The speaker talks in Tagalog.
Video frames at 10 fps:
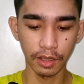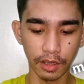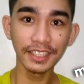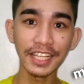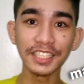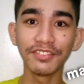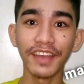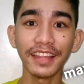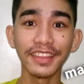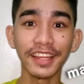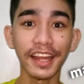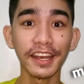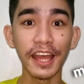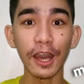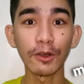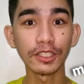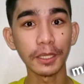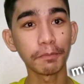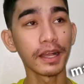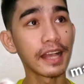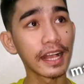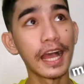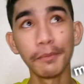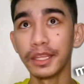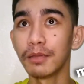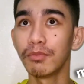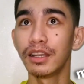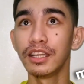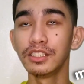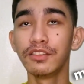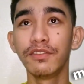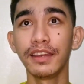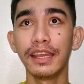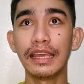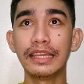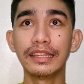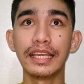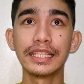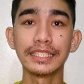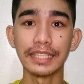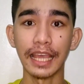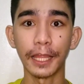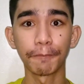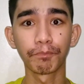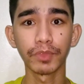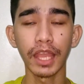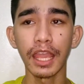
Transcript: Since veteran na ako sa paggagamit ng mga rejuvenating set,